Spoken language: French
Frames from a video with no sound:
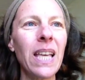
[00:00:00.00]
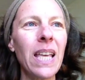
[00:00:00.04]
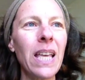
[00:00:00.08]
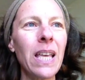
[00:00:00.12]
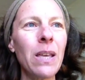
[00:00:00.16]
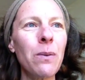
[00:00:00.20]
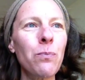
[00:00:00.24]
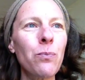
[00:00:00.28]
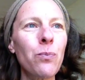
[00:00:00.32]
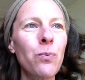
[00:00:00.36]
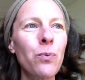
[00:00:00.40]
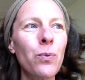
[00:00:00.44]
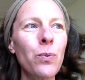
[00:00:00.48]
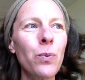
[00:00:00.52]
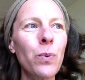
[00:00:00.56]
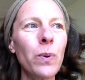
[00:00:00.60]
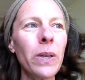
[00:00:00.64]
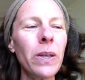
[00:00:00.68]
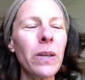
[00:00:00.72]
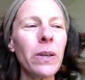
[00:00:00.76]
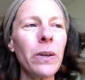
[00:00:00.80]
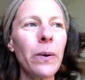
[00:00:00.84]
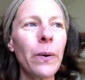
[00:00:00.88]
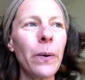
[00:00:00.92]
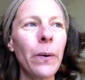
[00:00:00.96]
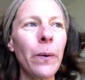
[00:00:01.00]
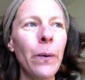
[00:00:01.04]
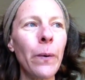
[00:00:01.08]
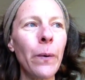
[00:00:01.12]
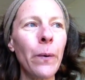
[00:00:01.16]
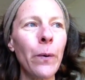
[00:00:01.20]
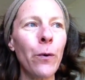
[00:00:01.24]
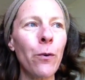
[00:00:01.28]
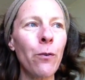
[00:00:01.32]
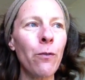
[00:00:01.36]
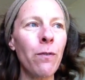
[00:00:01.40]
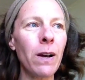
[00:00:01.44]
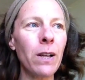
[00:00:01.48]
et puis,
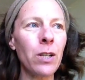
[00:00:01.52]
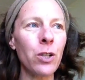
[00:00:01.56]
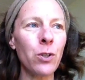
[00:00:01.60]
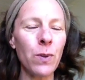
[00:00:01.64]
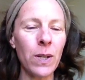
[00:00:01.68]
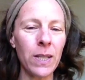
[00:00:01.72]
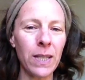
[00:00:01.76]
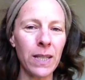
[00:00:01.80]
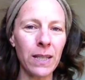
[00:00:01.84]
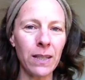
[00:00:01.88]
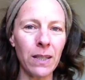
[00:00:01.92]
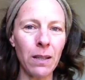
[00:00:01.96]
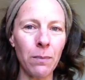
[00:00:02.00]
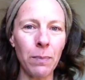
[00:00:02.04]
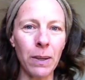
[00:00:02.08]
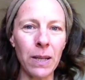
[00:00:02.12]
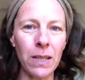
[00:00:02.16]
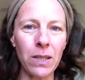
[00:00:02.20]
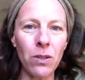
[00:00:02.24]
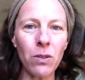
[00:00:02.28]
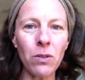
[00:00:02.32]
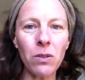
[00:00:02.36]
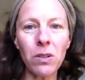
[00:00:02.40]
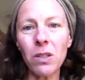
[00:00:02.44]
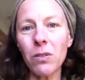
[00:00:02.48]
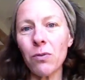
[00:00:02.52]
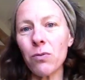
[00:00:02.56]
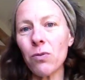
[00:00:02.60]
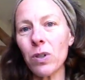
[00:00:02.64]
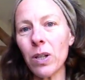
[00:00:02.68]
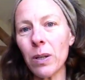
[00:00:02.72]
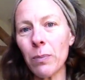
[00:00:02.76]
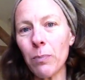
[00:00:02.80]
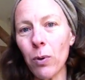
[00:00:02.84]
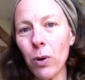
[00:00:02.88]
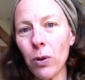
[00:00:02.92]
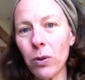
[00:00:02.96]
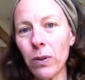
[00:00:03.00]
euh, on va choisir des personnes qui vont
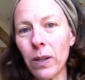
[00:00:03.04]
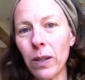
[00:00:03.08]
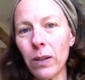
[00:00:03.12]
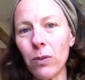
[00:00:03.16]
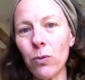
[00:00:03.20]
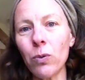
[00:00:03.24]
les porter.